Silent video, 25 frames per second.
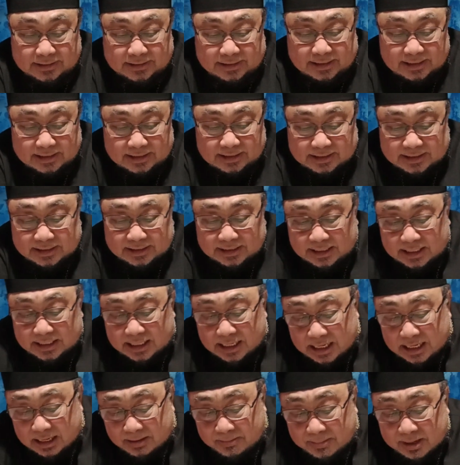Sisi
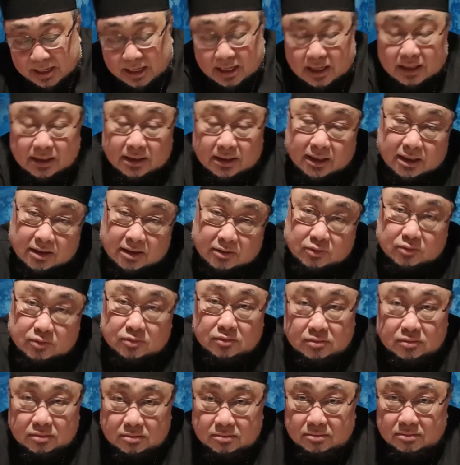ini mereka
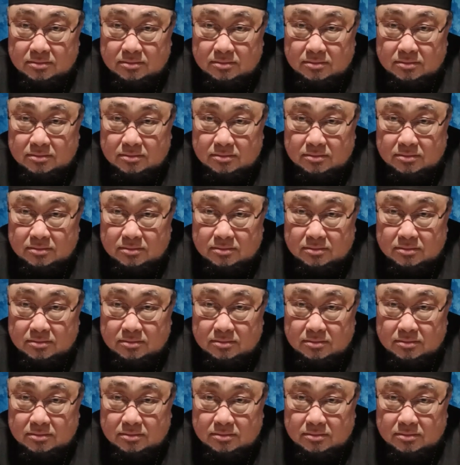tahu.